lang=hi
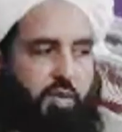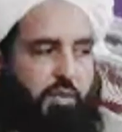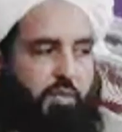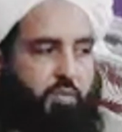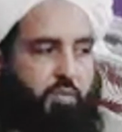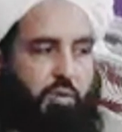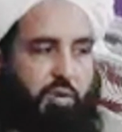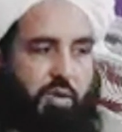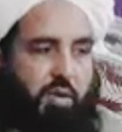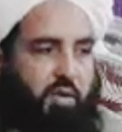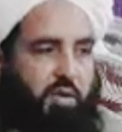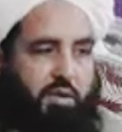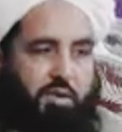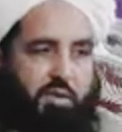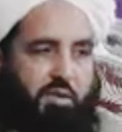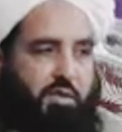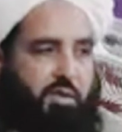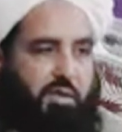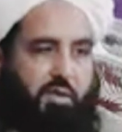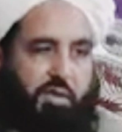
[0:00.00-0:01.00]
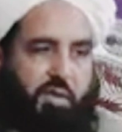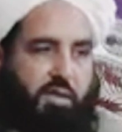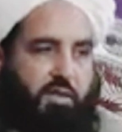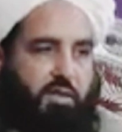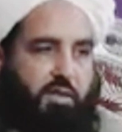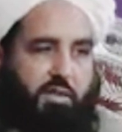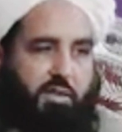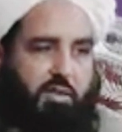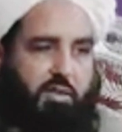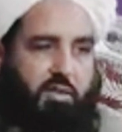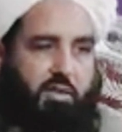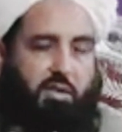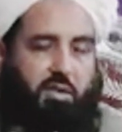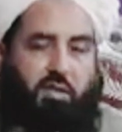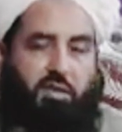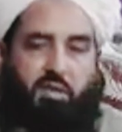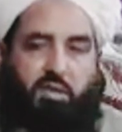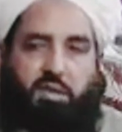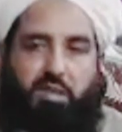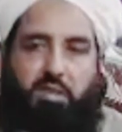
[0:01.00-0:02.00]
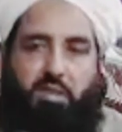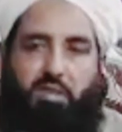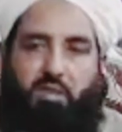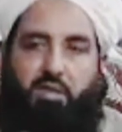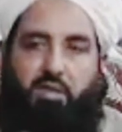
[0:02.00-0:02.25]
कहकर उस बाप को अलग नहीं किया जा सकता